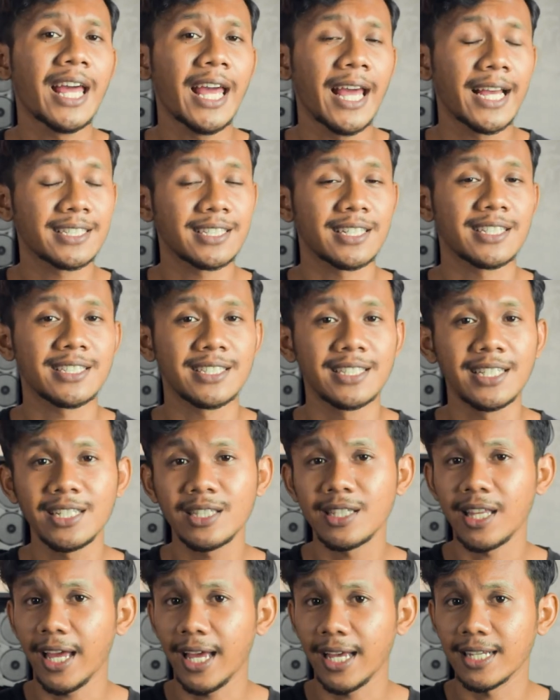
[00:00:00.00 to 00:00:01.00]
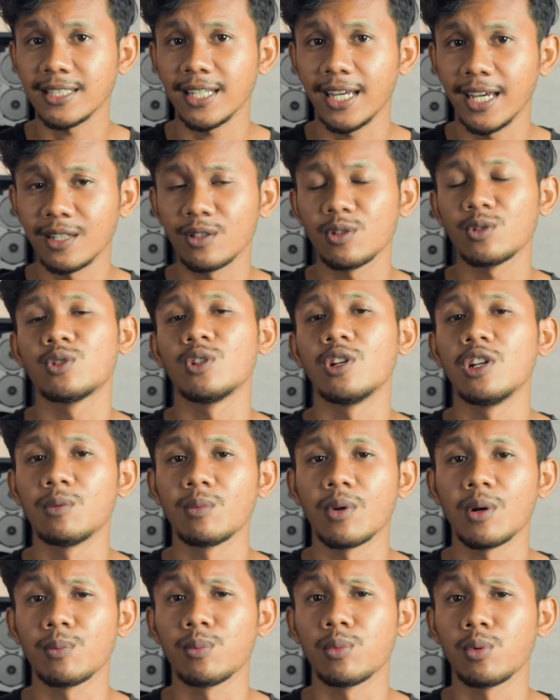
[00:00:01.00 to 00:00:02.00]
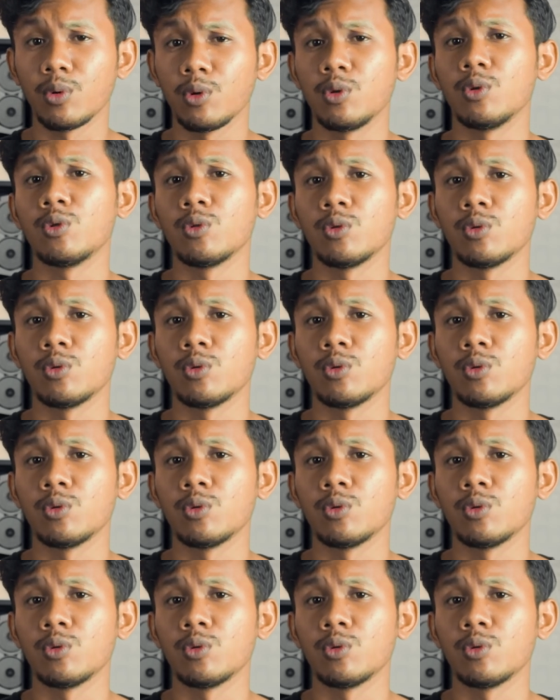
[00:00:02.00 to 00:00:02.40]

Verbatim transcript: SSD SN750